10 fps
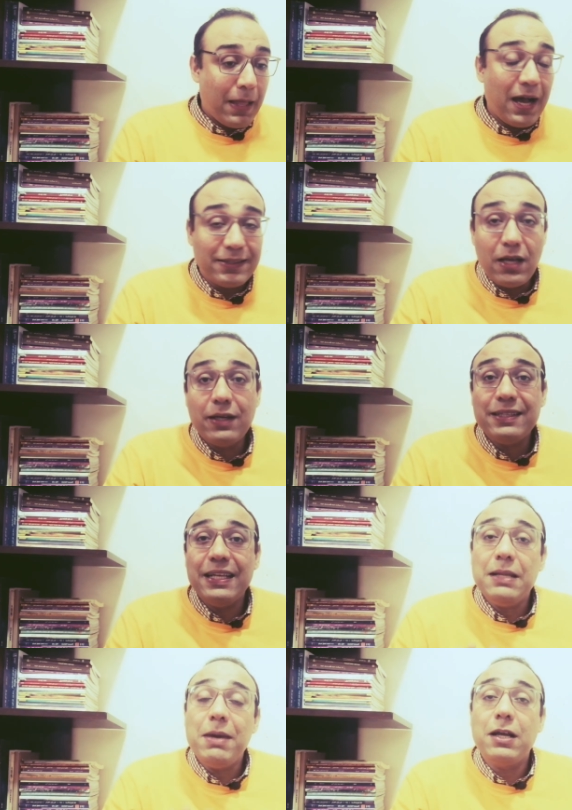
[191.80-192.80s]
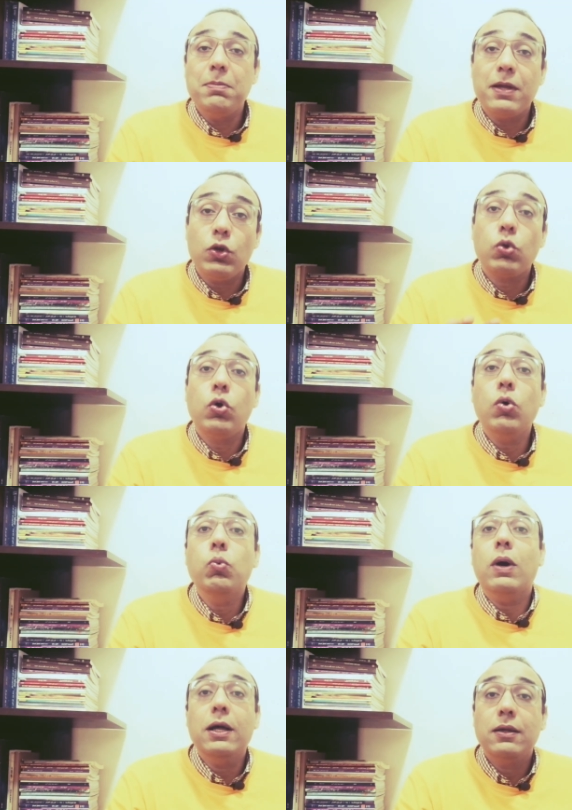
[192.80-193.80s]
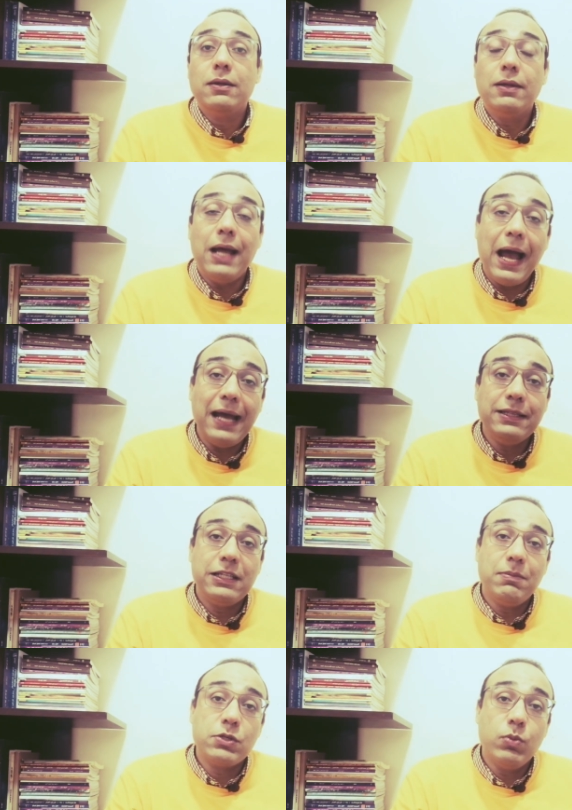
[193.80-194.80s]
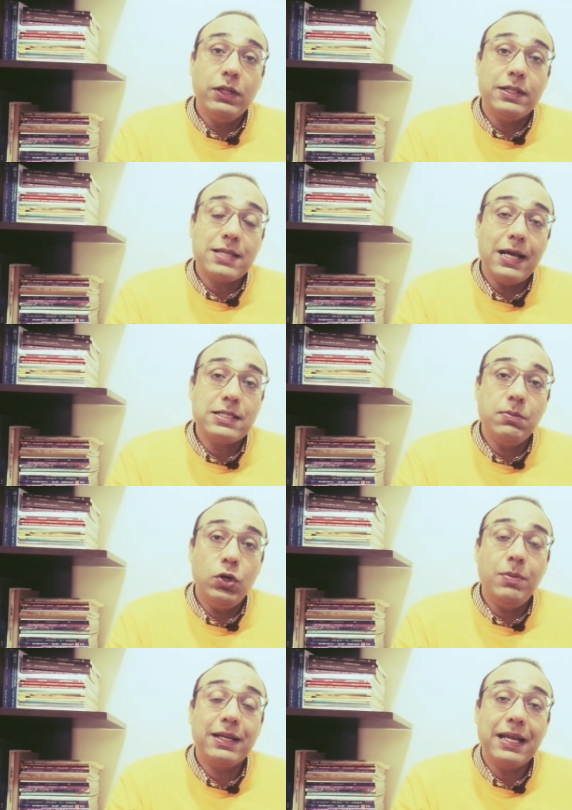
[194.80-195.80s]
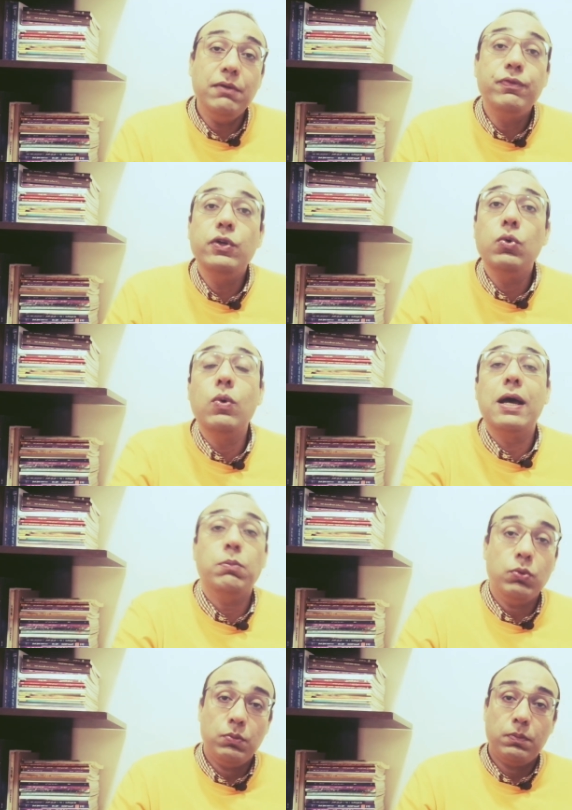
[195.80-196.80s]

اعتقد ان مكمن القوه عند الباشمهندس حازم عمر كان في نوابه